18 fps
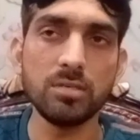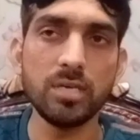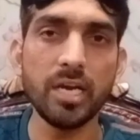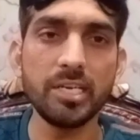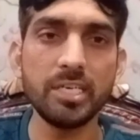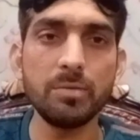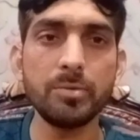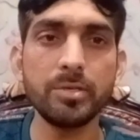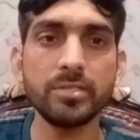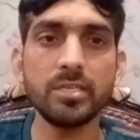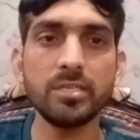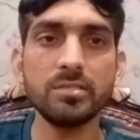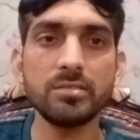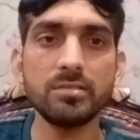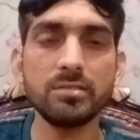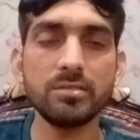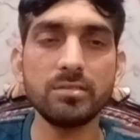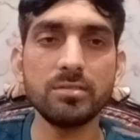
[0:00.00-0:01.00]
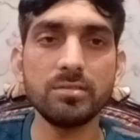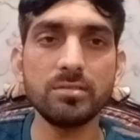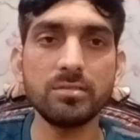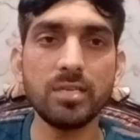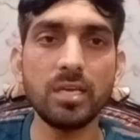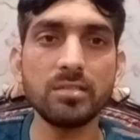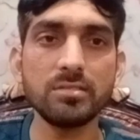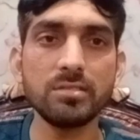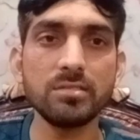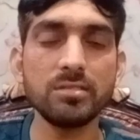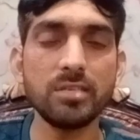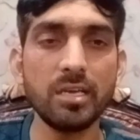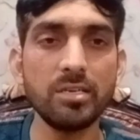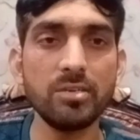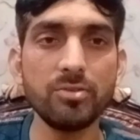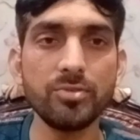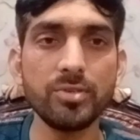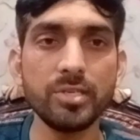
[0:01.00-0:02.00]
नाइन्टी परसेंट चांसेस
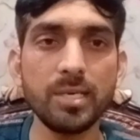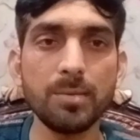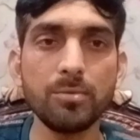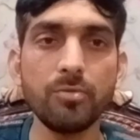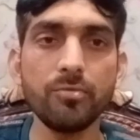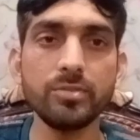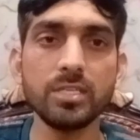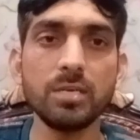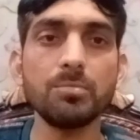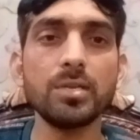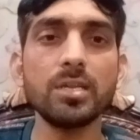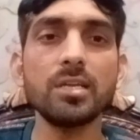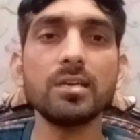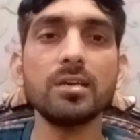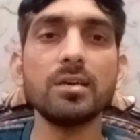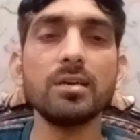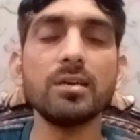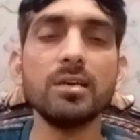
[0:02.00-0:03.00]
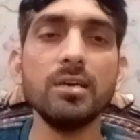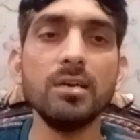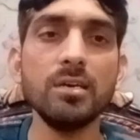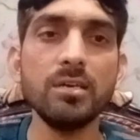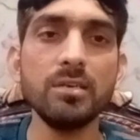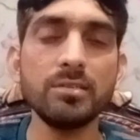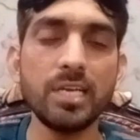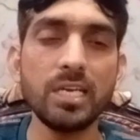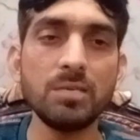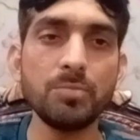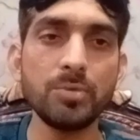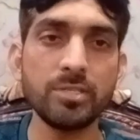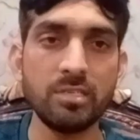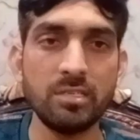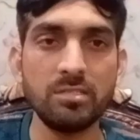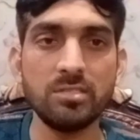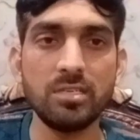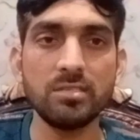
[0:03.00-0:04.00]
यही होते हैं कि आपको वीज़ा मिलेगा टेन
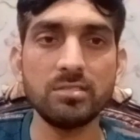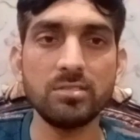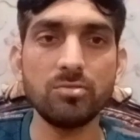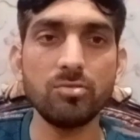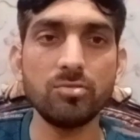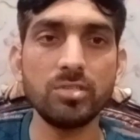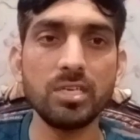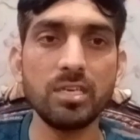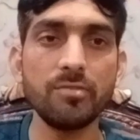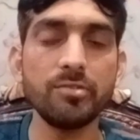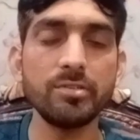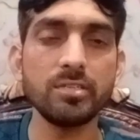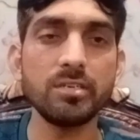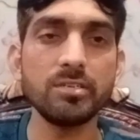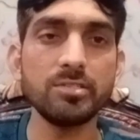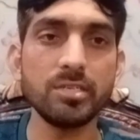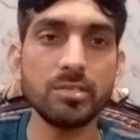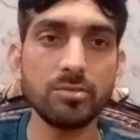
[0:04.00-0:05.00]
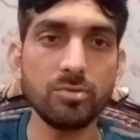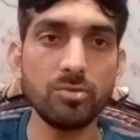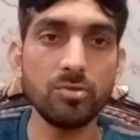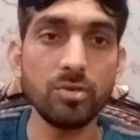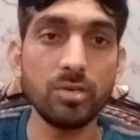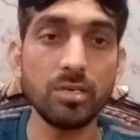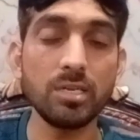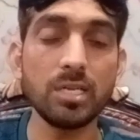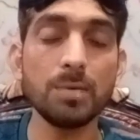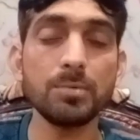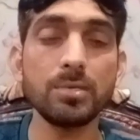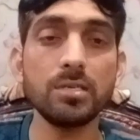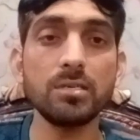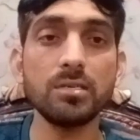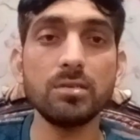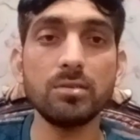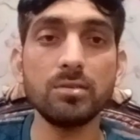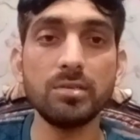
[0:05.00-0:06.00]
परसेंट चांसेस होते हैं कि वीज़ा रिजेक्ट हो अगर
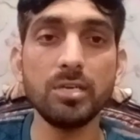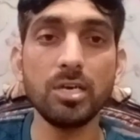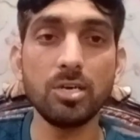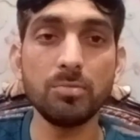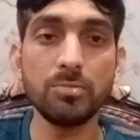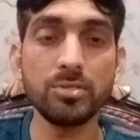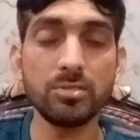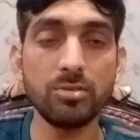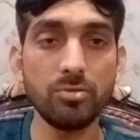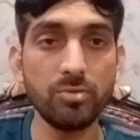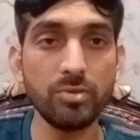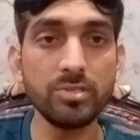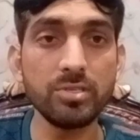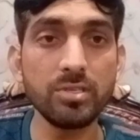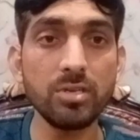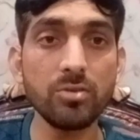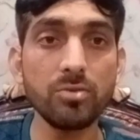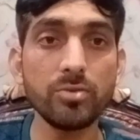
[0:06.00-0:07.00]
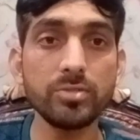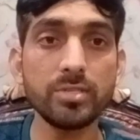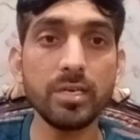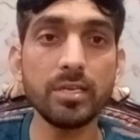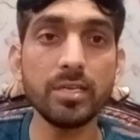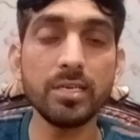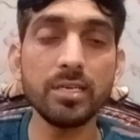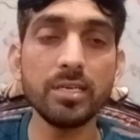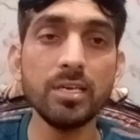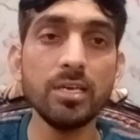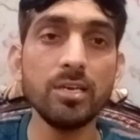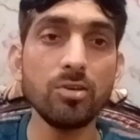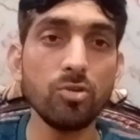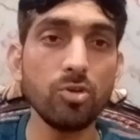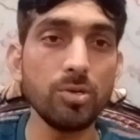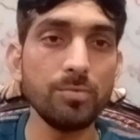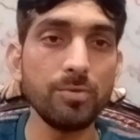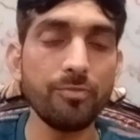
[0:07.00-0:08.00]
आपके डॉक्यूमेंट्स ओरिजिनल हों सारे
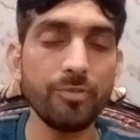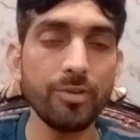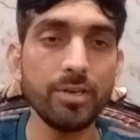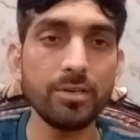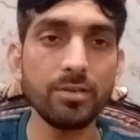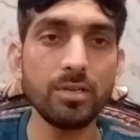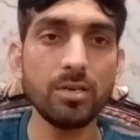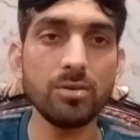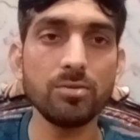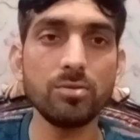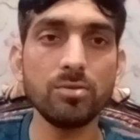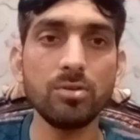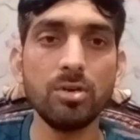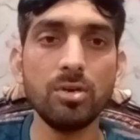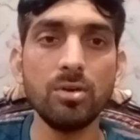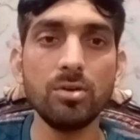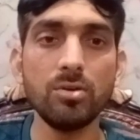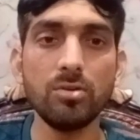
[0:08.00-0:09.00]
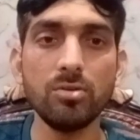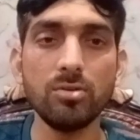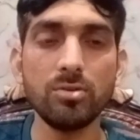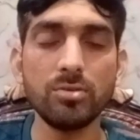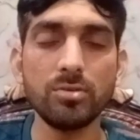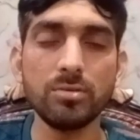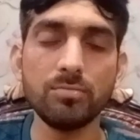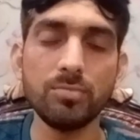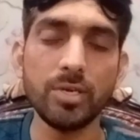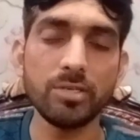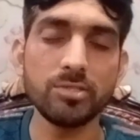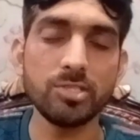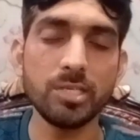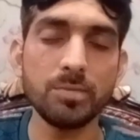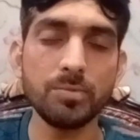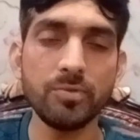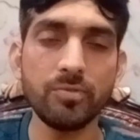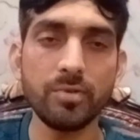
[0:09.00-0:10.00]
कोई भी फेक ना हो और बैंक
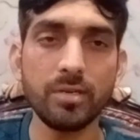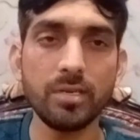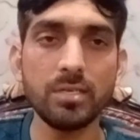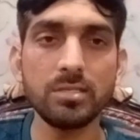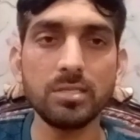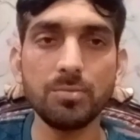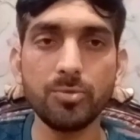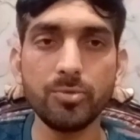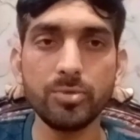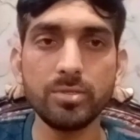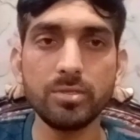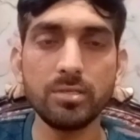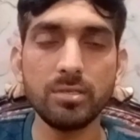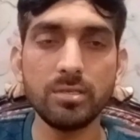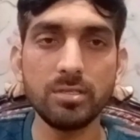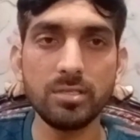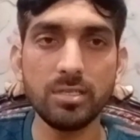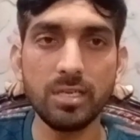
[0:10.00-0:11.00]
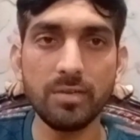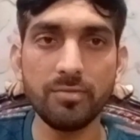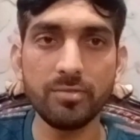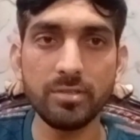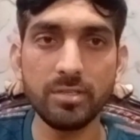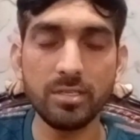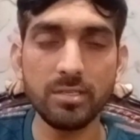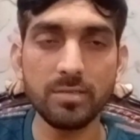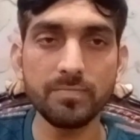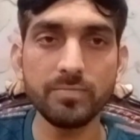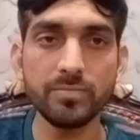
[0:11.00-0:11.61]
स्टेटमेंट वगैरह सब कुछ ईच एंड एवरी